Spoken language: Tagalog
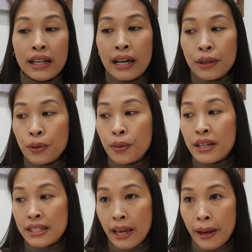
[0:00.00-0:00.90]
ang ano ko
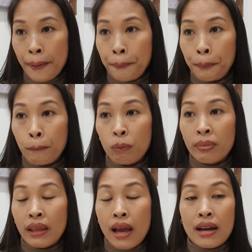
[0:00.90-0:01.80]
kasi
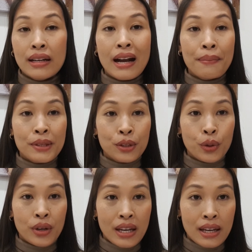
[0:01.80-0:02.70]
ang gamit
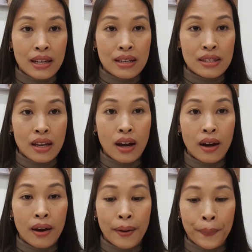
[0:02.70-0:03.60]
ko is
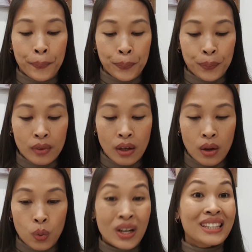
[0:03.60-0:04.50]
um
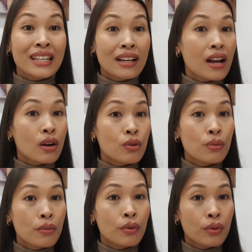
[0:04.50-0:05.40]
wala talaga
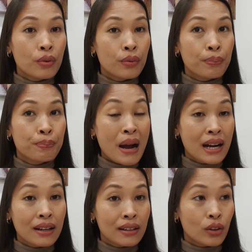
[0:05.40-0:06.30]
akong
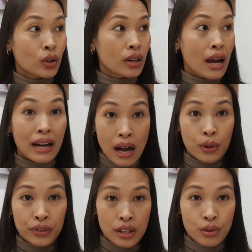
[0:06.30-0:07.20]
bank
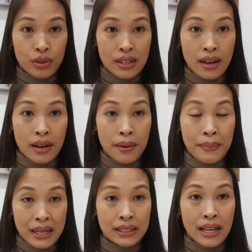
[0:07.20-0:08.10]
account dito sa
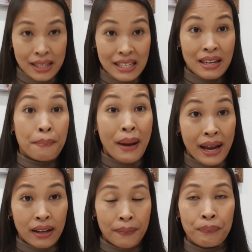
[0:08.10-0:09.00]
Maltas in a
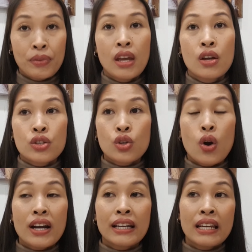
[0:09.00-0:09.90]
bank. So,
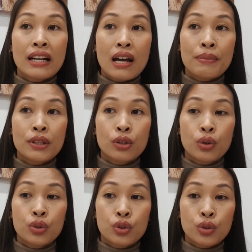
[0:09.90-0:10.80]
ang ginagamit
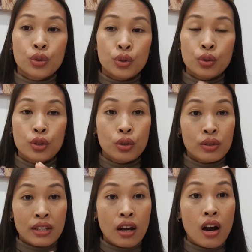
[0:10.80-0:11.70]
ko through yung
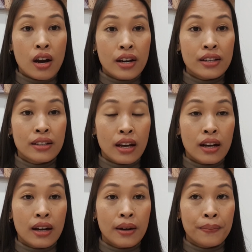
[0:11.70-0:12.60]
sa card,
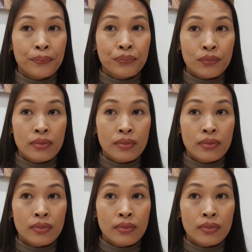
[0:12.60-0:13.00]
um,